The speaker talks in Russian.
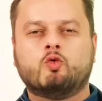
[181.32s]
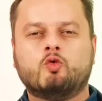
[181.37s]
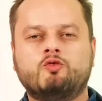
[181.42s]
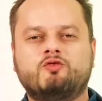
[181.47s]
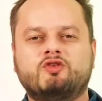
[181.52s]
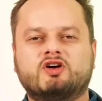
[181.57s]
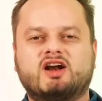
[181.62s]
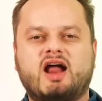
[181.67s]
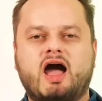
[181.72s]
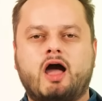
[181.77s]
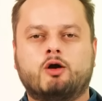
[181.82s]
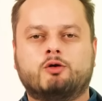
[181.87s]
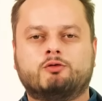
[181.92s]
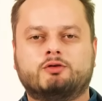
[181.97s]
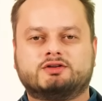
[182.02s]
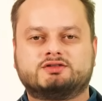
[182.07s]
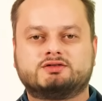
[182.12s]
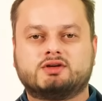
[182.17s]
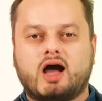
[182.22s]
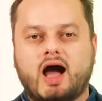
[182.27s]
Уверяю
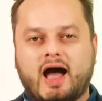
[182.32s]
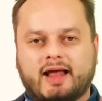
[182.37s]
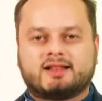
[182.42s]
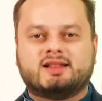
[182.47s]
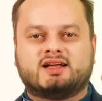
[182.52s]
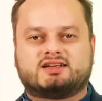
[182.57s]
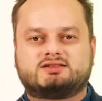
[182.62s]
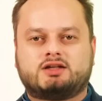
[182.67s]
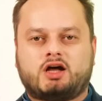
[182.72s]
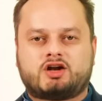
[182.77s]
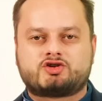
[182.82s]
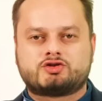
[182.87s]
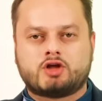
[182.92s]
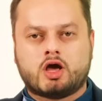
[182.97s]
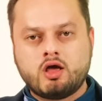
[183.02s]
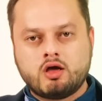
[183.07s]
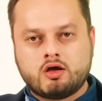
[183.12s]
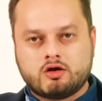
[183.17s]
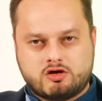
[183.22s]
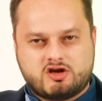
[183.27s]
вас,
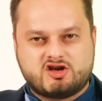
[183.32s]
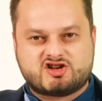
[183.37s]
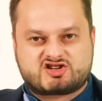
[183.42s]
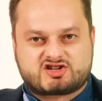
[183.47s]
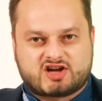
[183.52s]
однозначно из